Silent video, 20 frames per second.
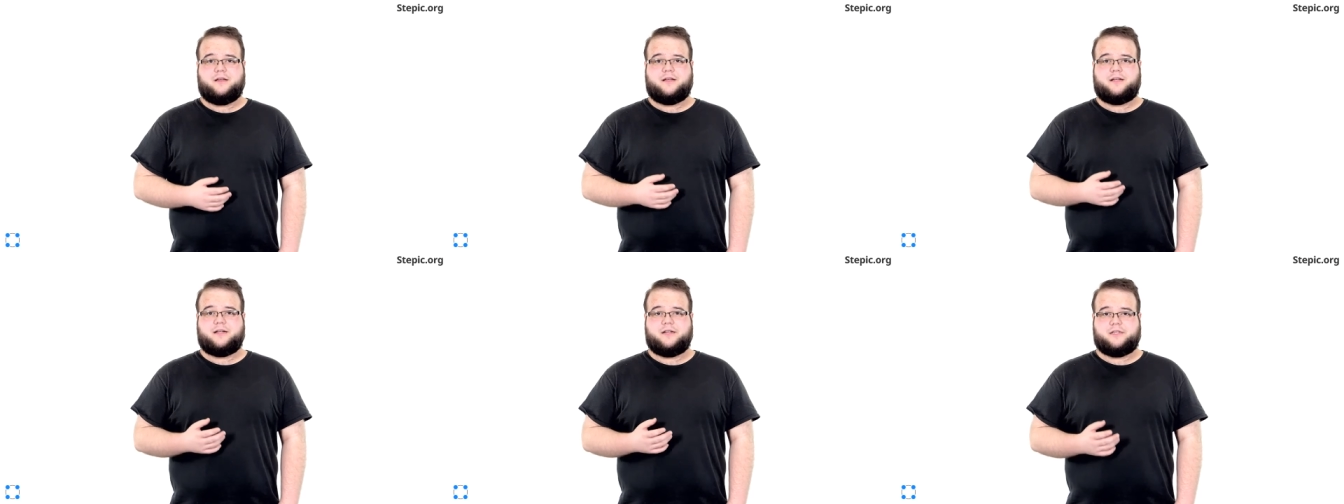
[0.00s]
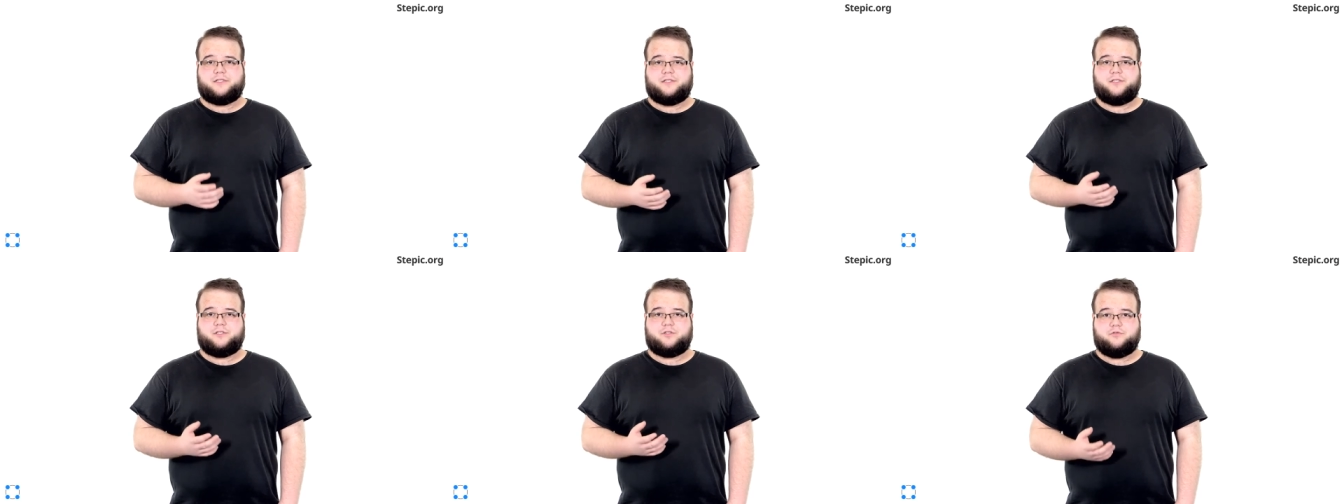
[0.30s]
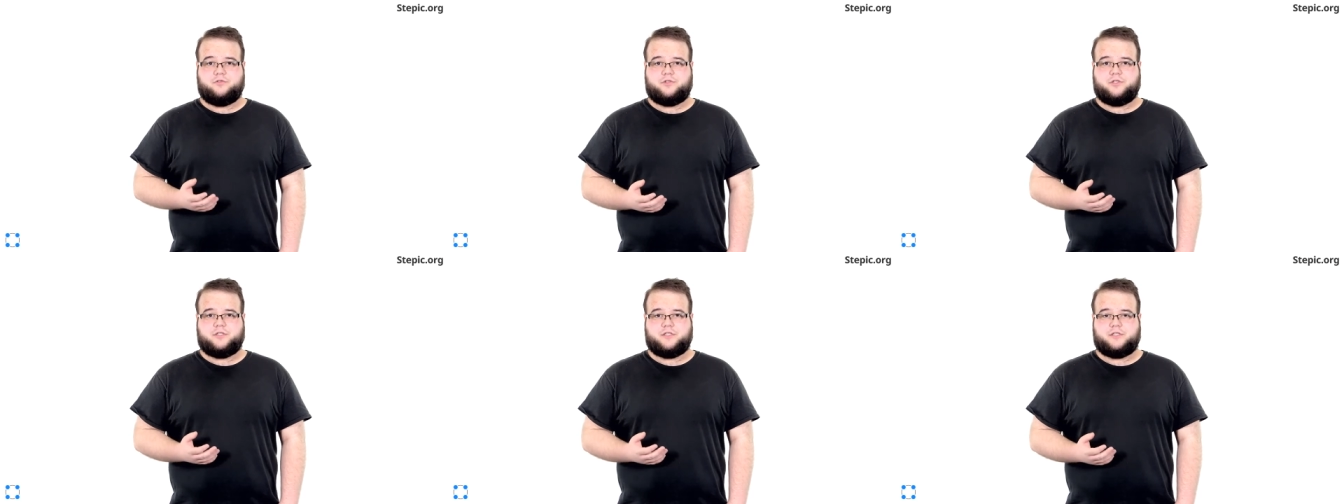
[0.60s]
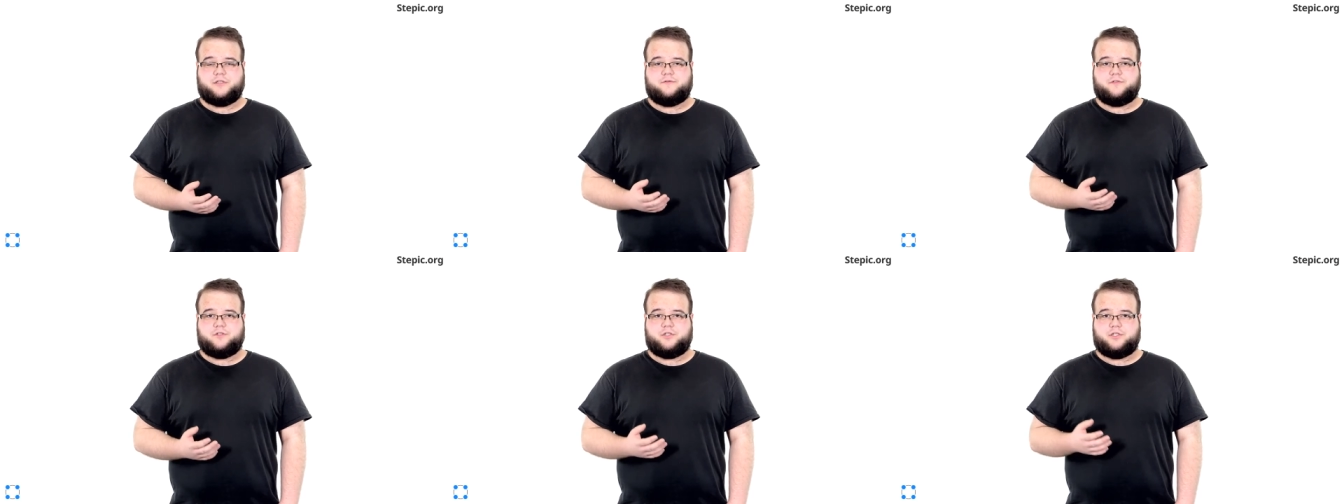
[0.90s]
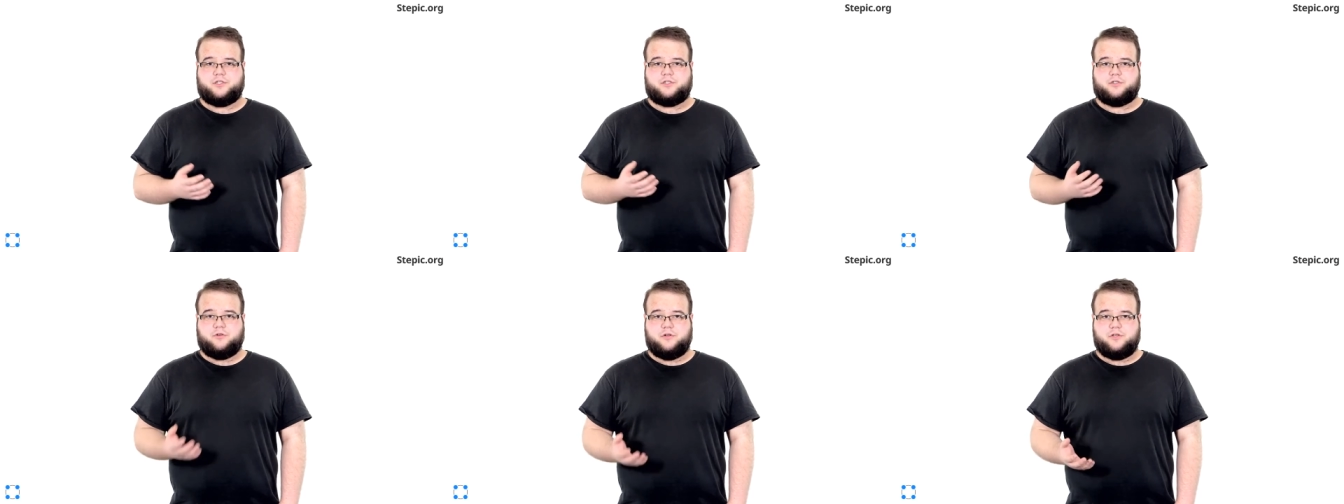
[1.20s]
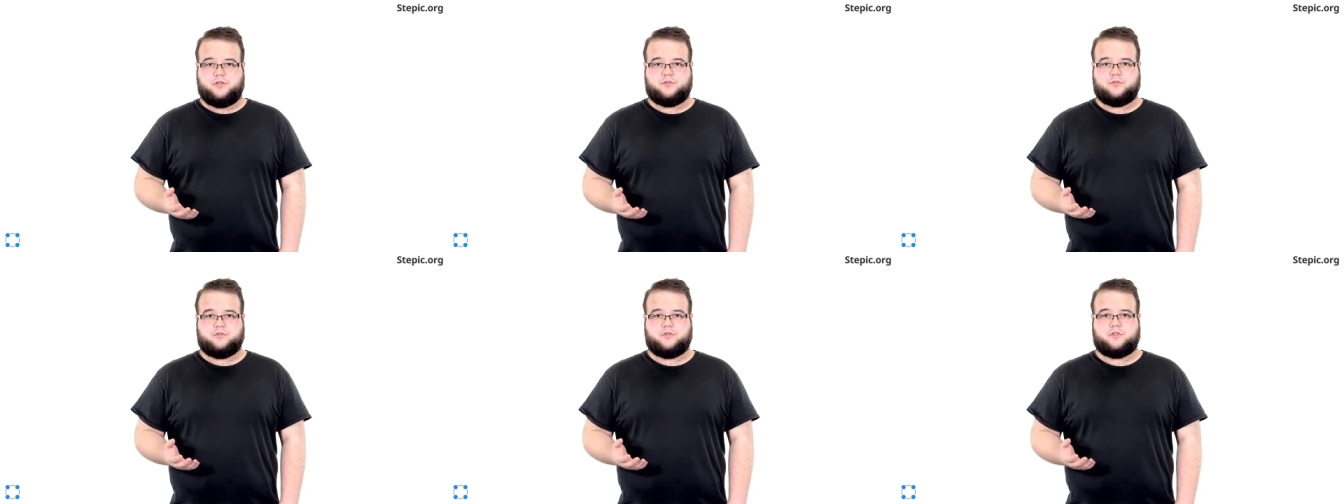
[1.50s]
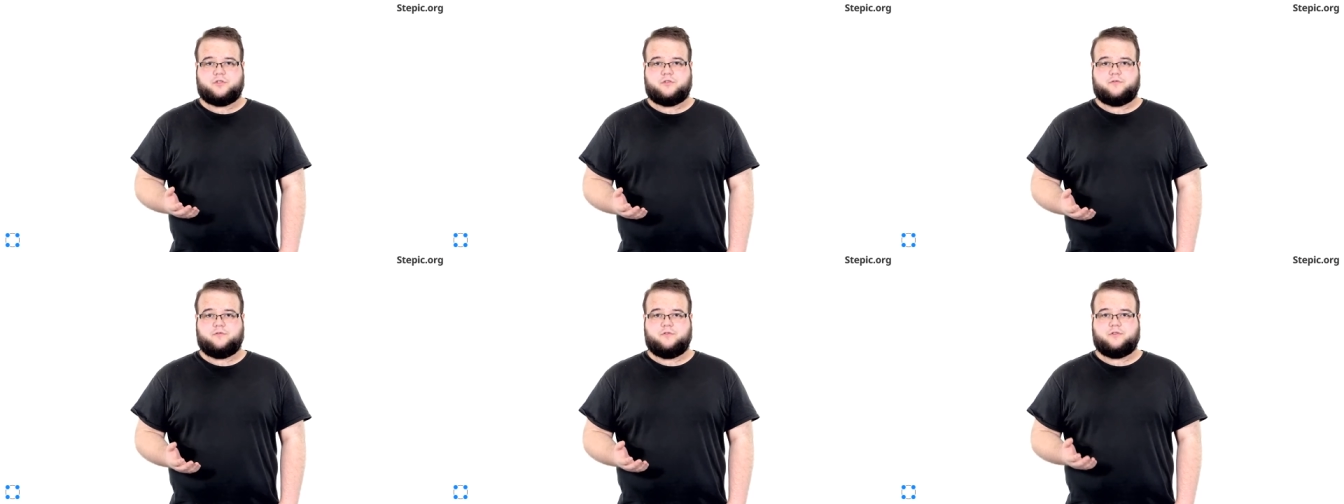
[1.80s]
каждой сущности в JSON
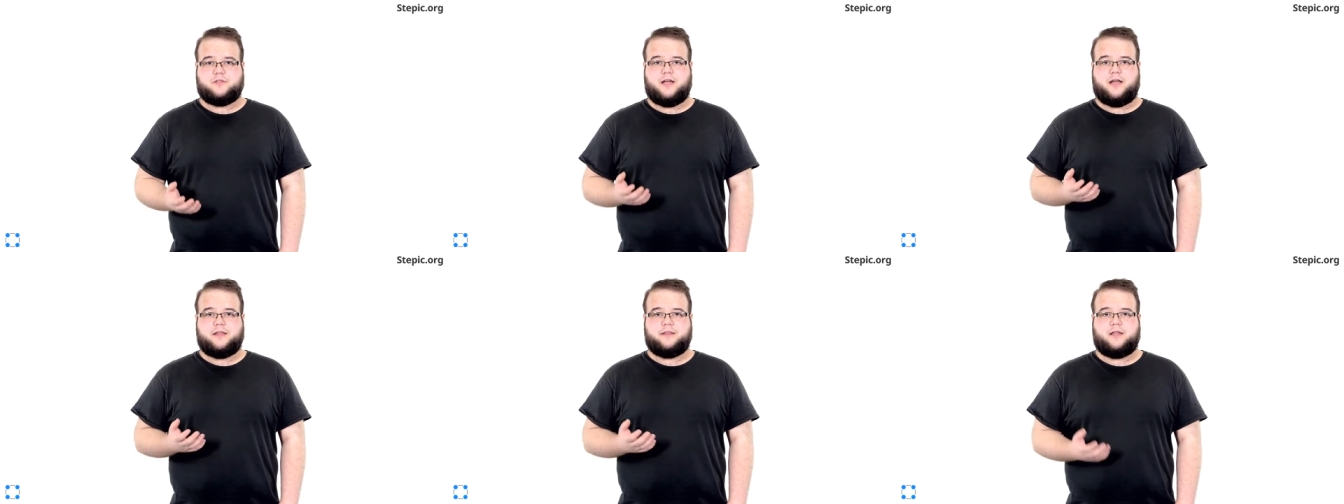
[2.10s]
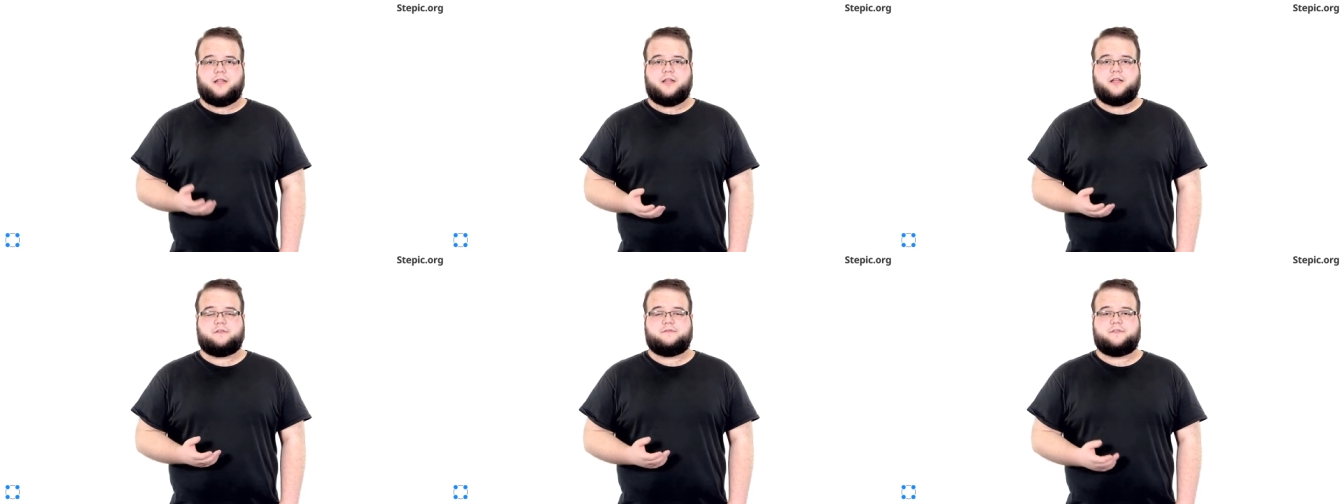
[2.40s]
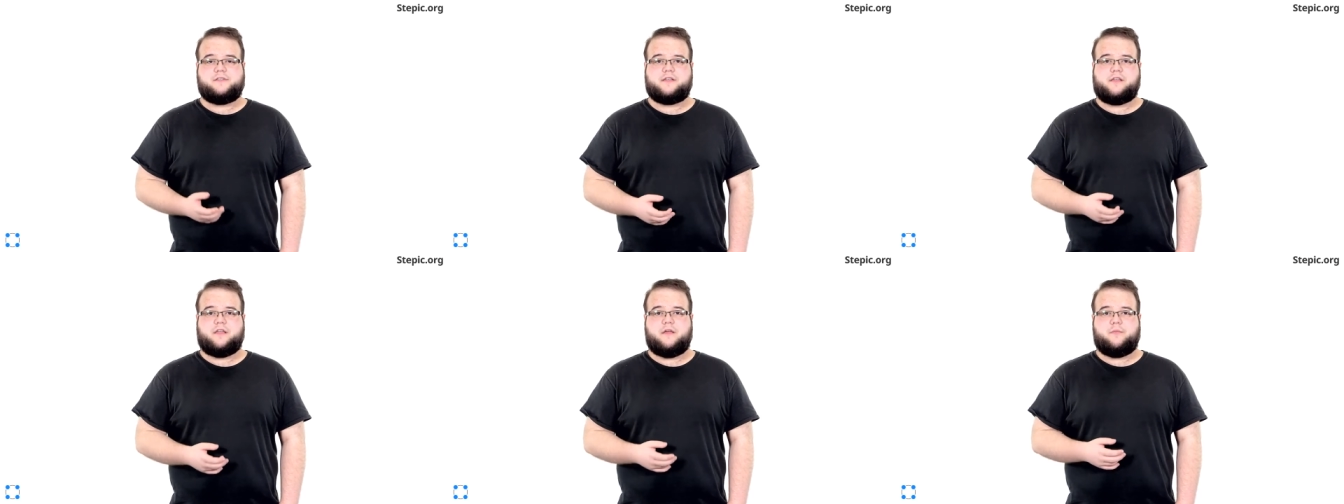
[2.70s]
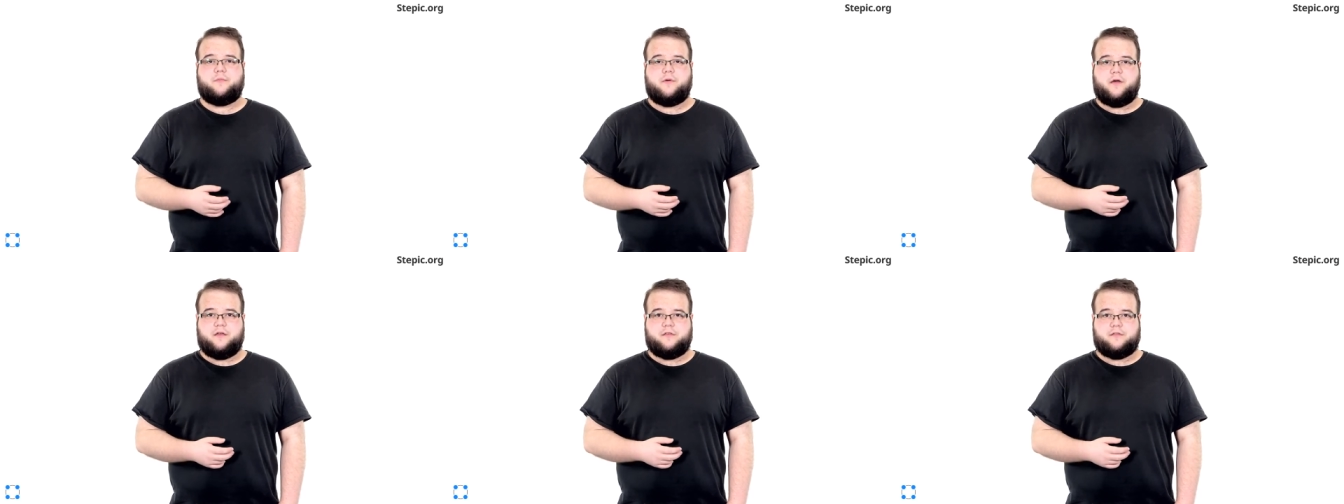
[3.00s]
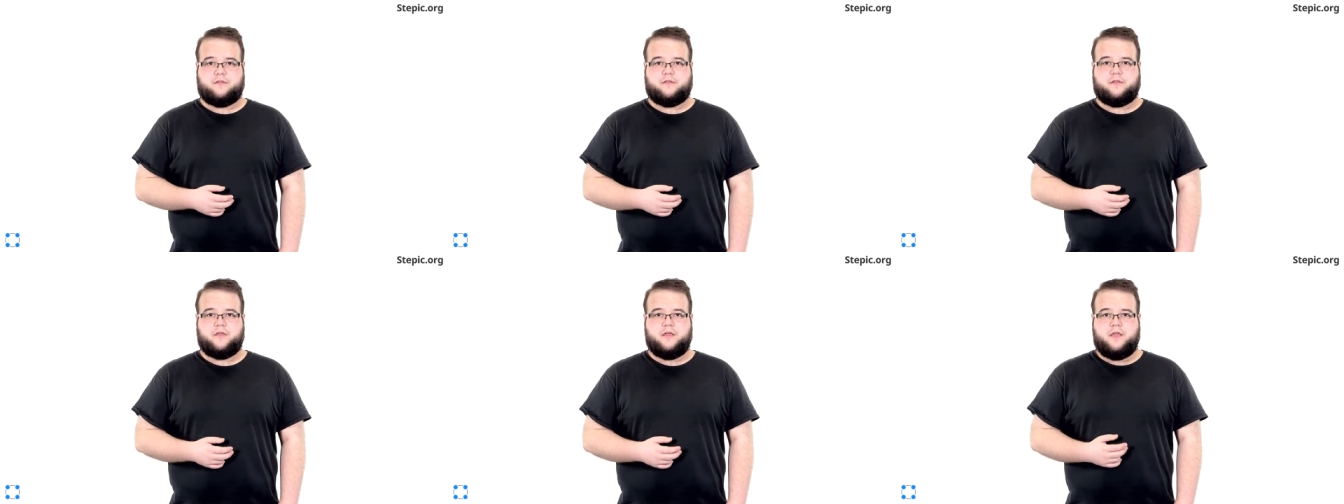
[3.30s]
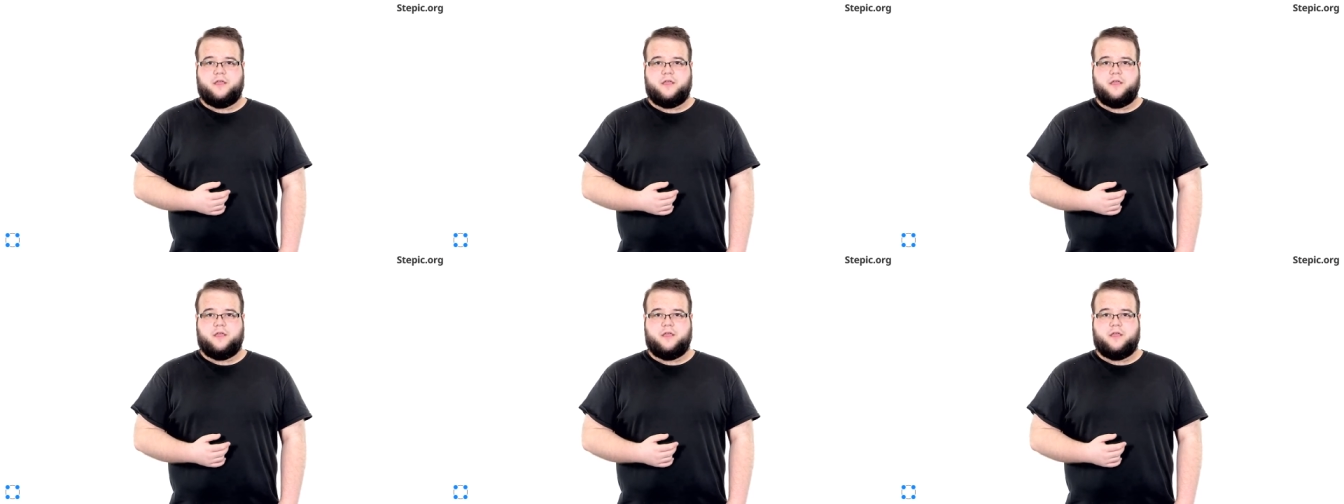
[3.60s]
существует аналог в языке Python.